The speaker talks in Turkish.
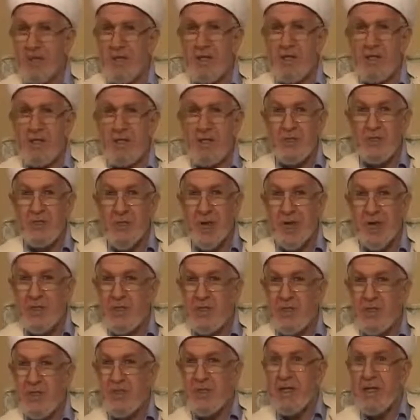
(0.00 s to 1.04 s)
söyleyeceği
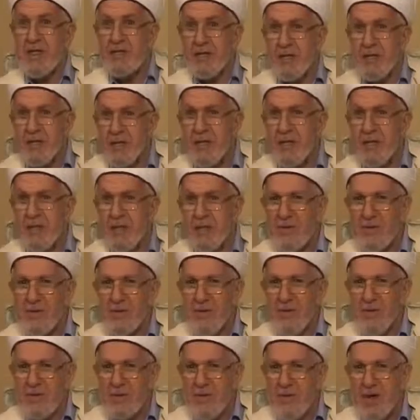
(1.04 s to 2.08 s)
şarkıyı bilmiyor.
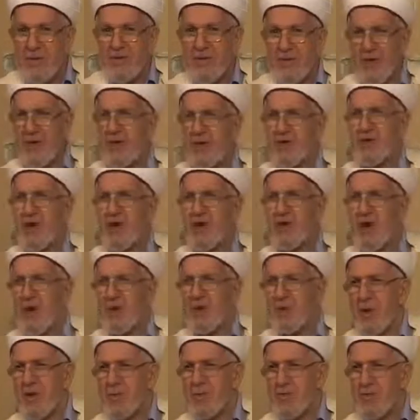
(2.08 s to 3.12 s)
Kafayı onunla
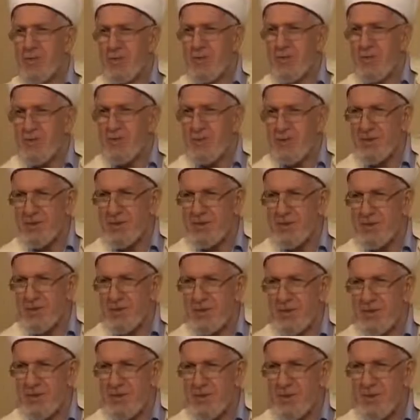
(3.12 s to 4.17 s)
yormamış adam hiç.
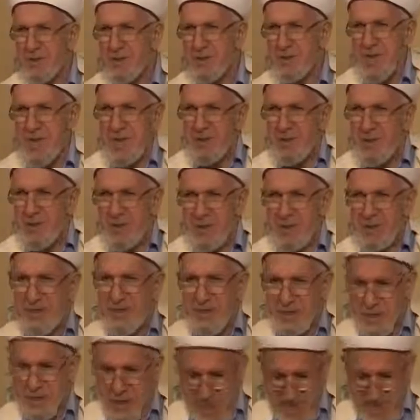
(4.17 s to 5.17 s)
Ne söyleyecek